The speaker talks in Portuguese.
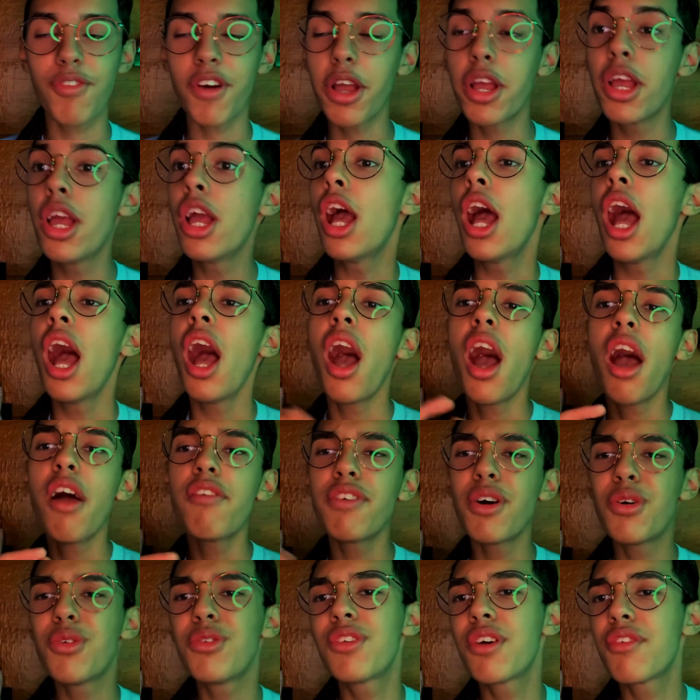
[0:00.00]
Faz, ah,
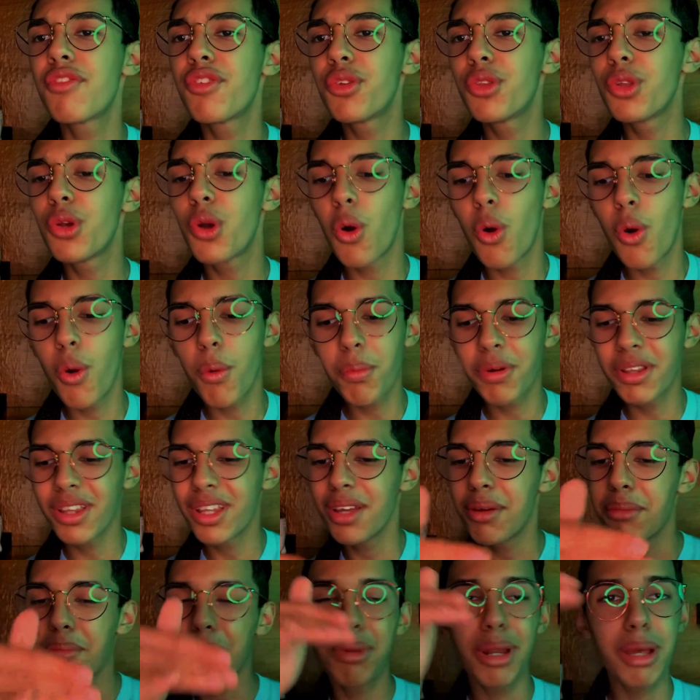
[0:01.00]
faz um desafio de roupa
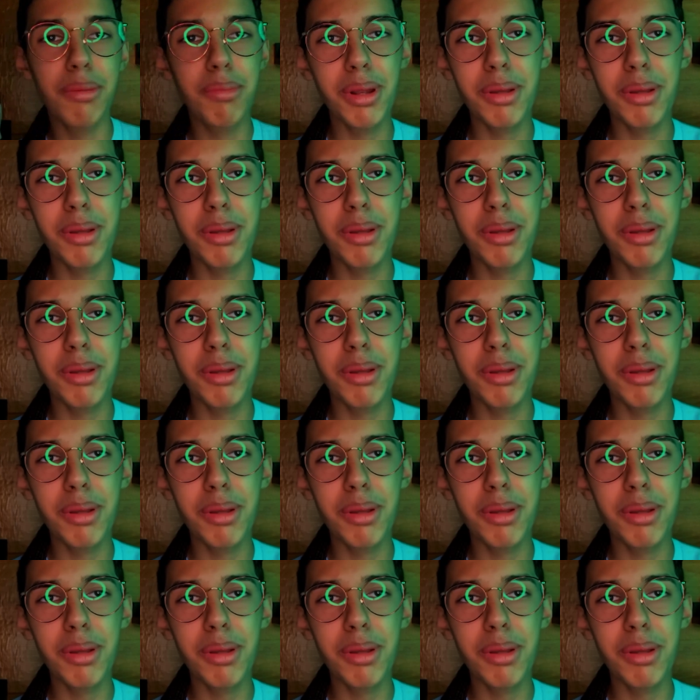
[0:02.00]
de blé